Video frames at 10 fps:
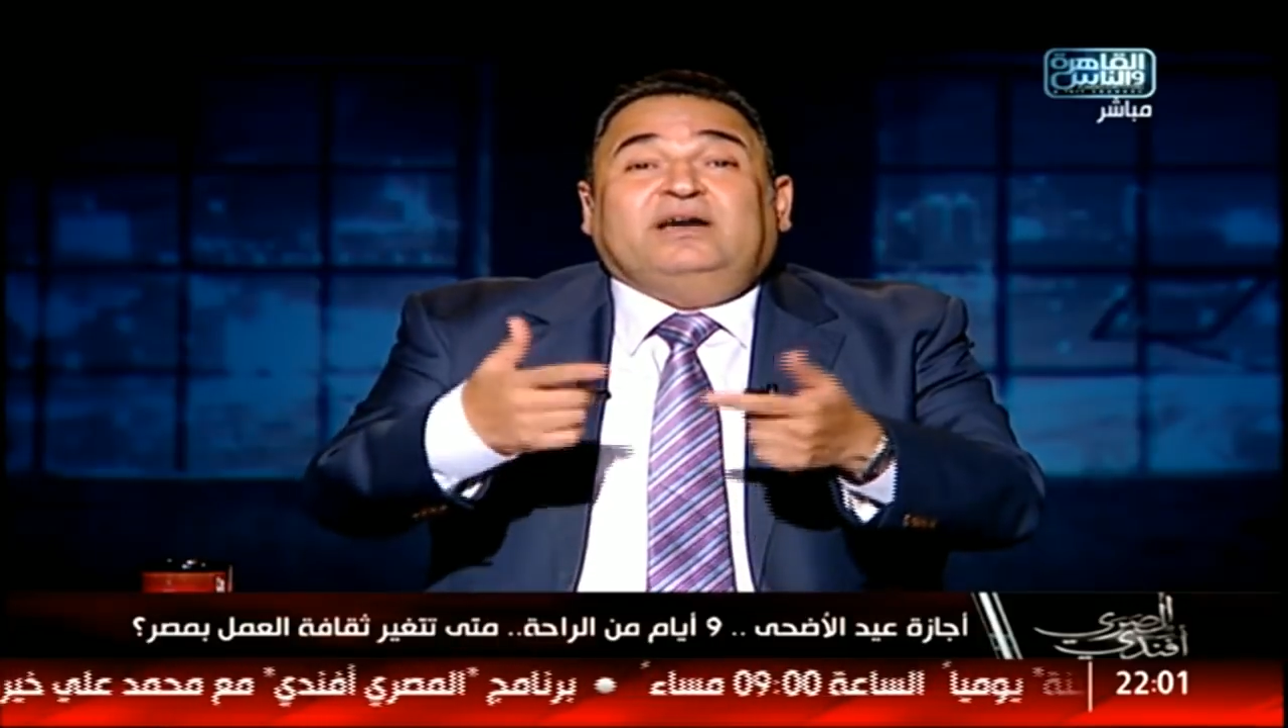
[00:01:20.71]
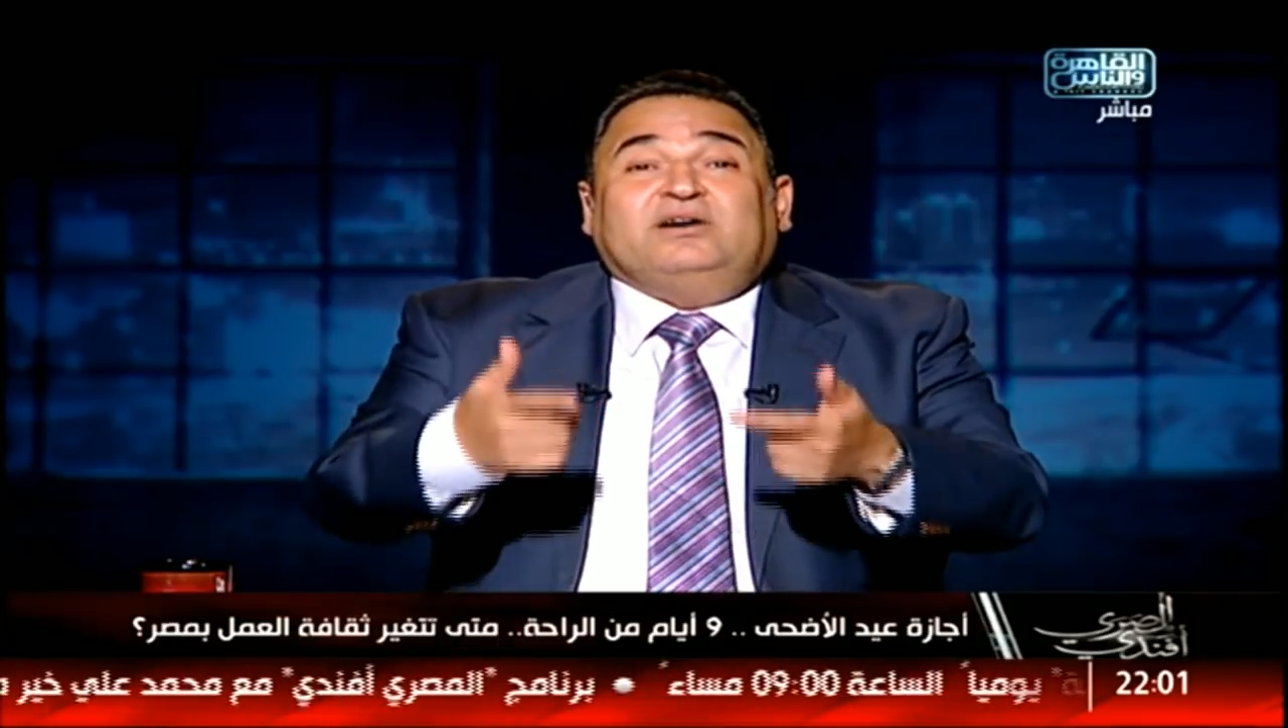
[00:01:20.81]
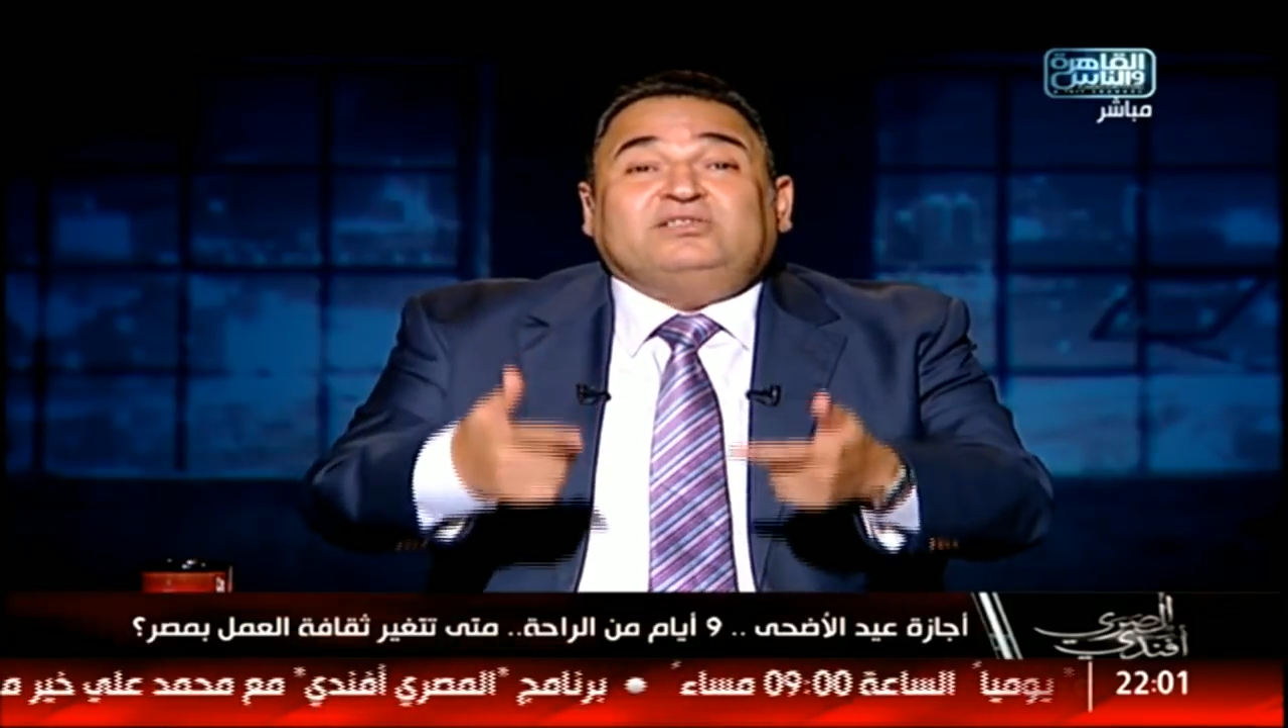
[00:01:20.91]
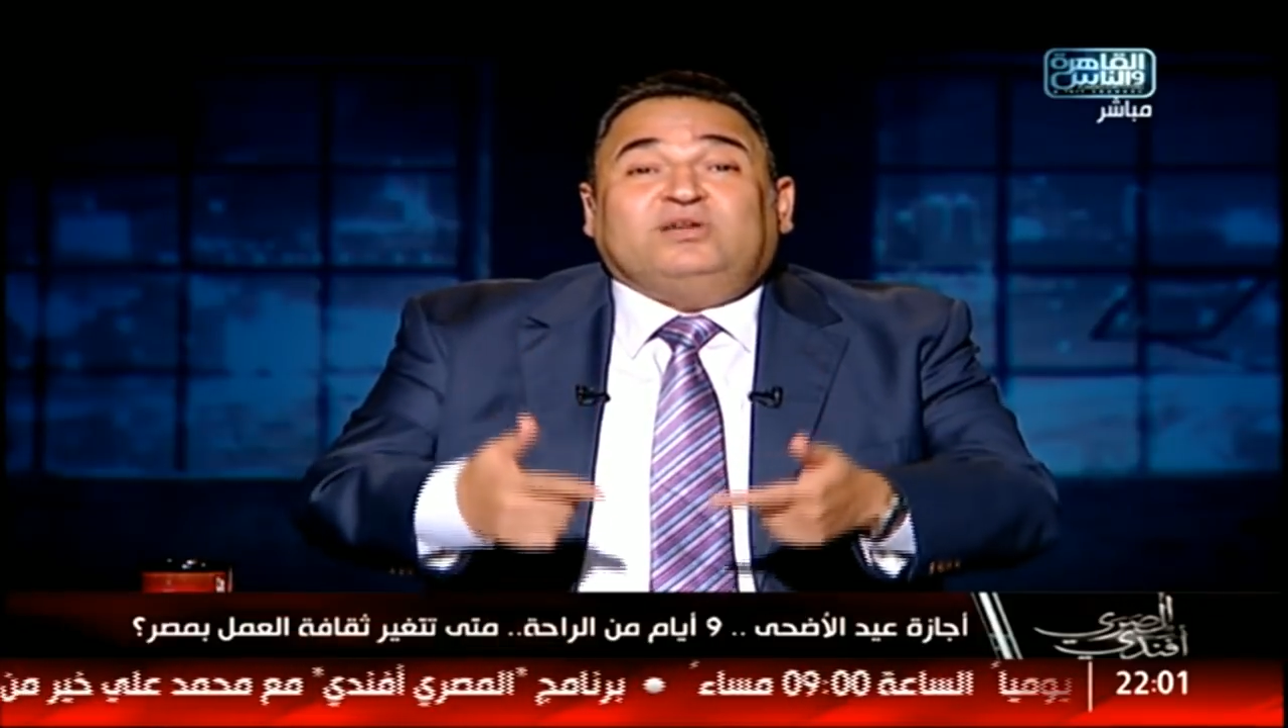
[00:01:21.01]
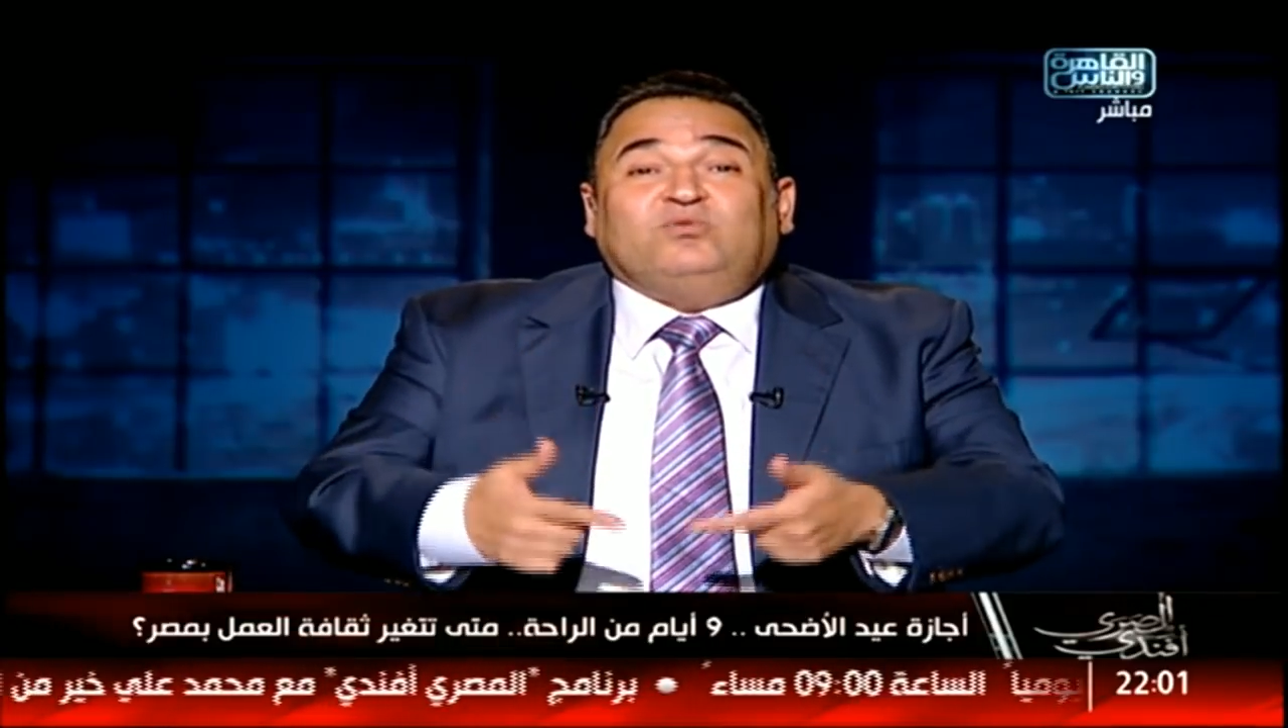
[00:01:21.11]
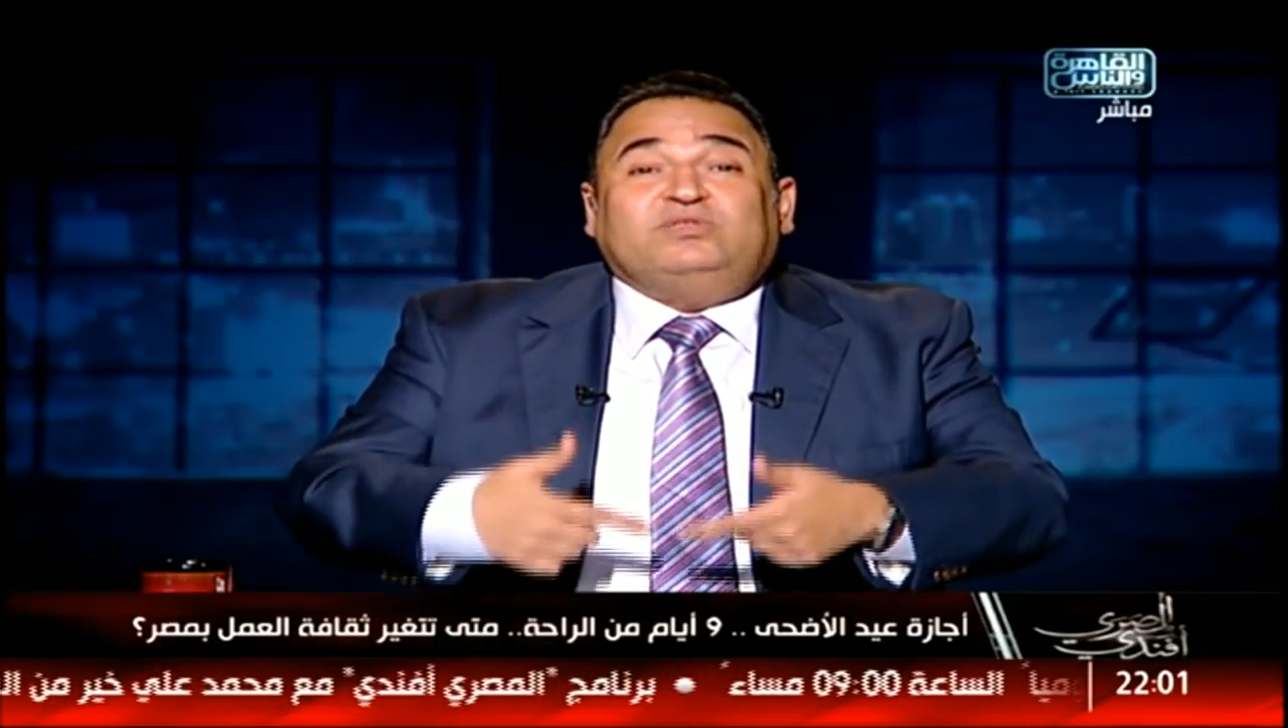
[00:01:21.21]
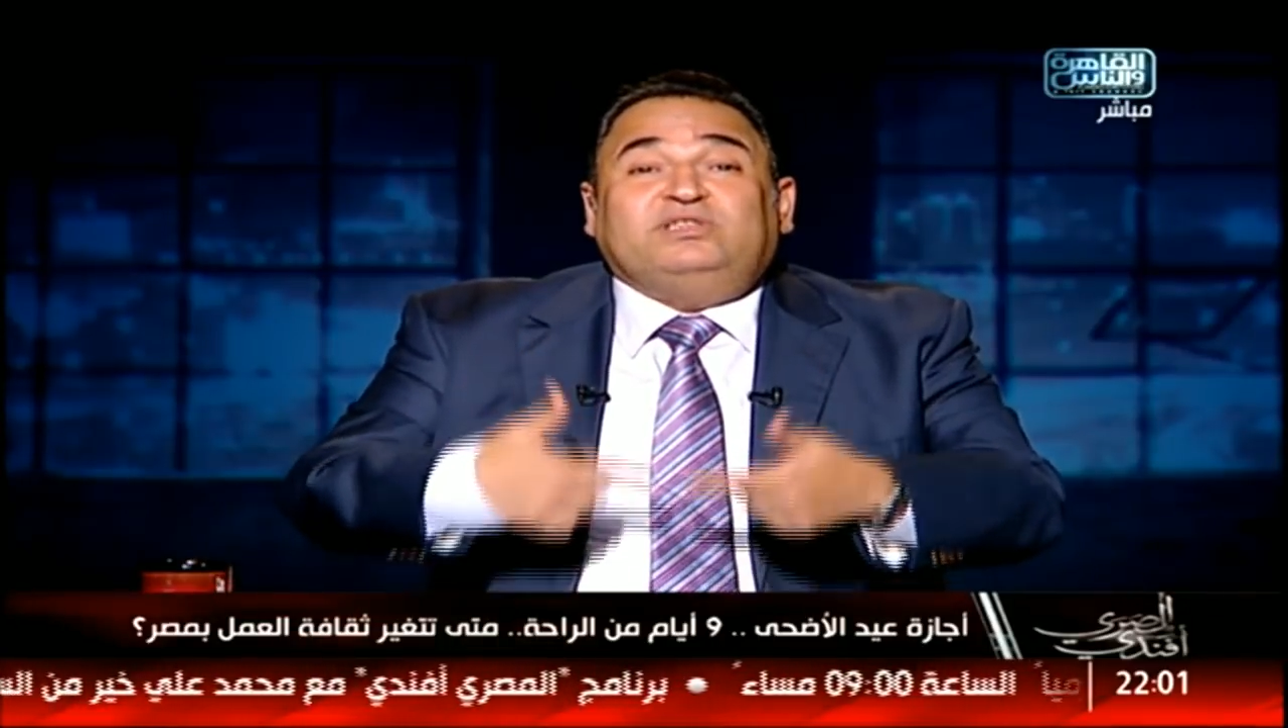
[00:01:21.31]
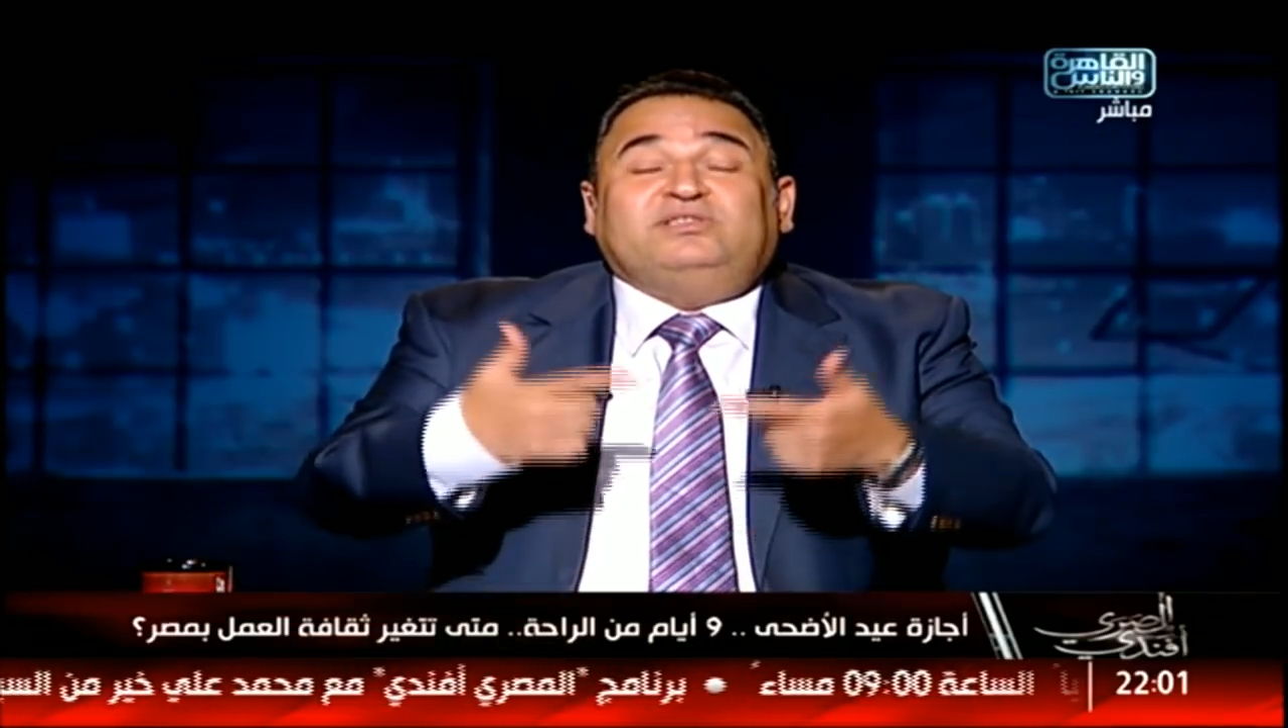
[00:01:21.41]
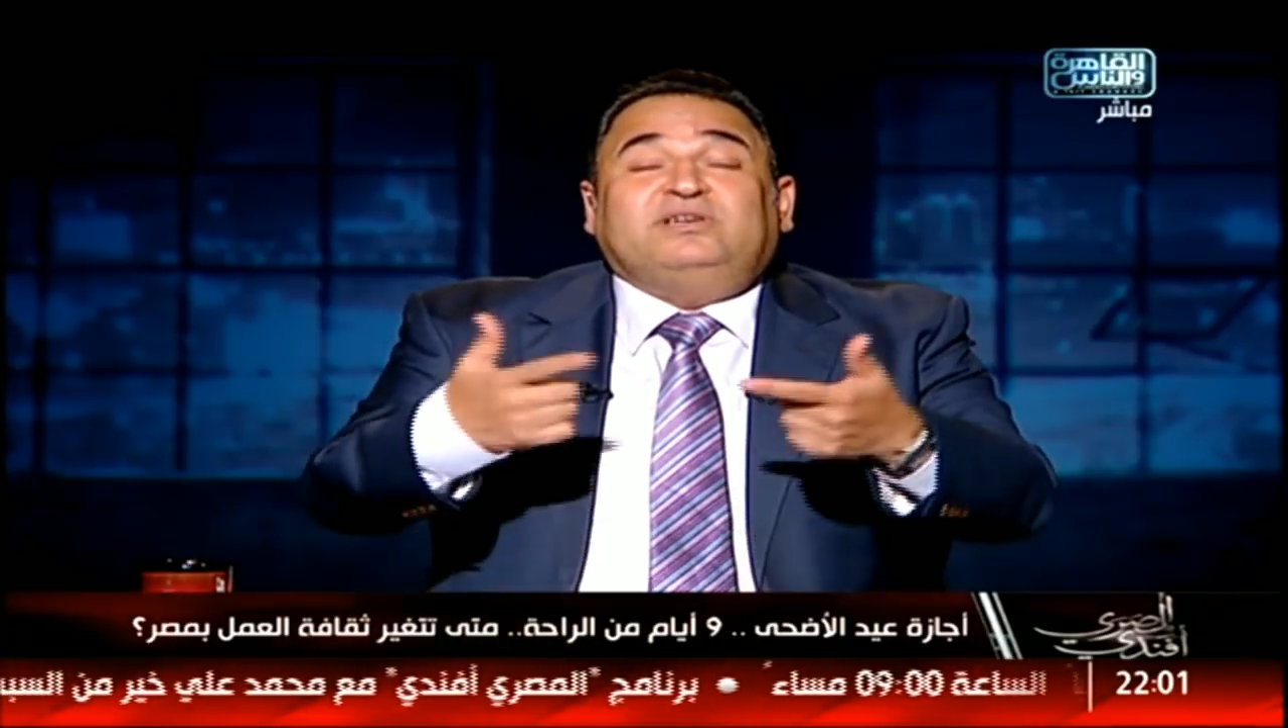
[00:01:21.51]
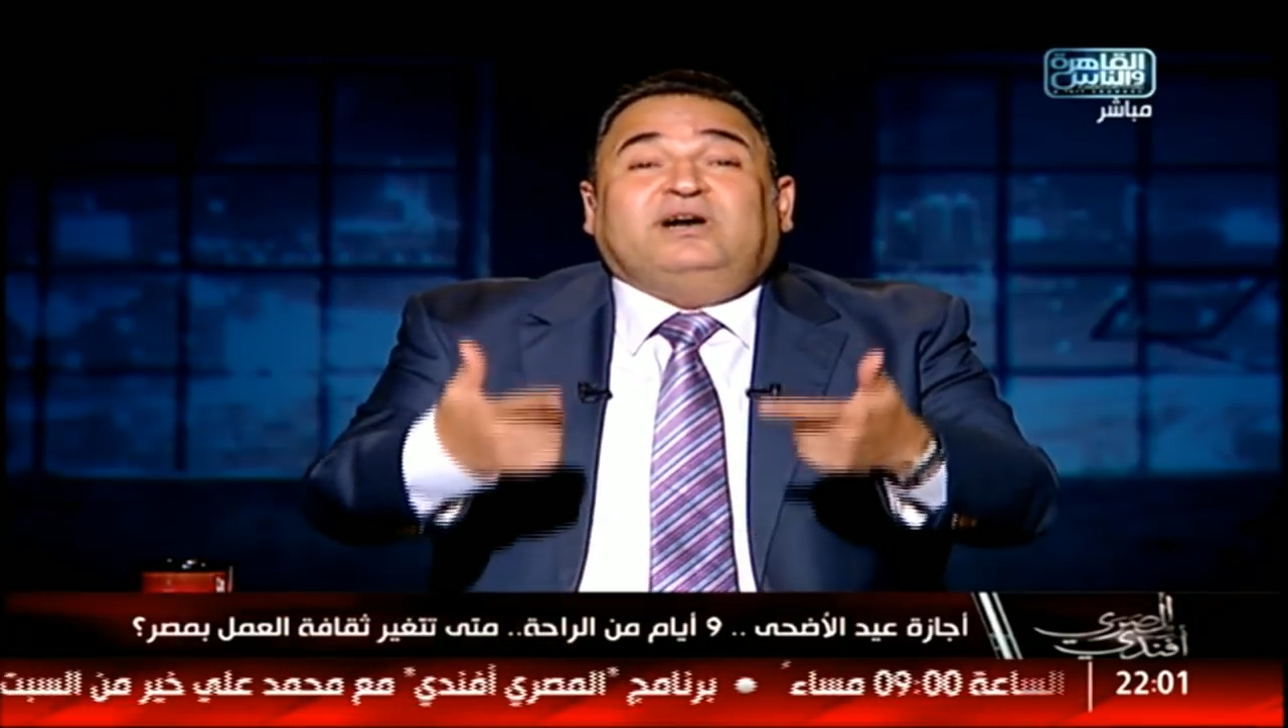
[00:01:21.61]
اكتر وتنتج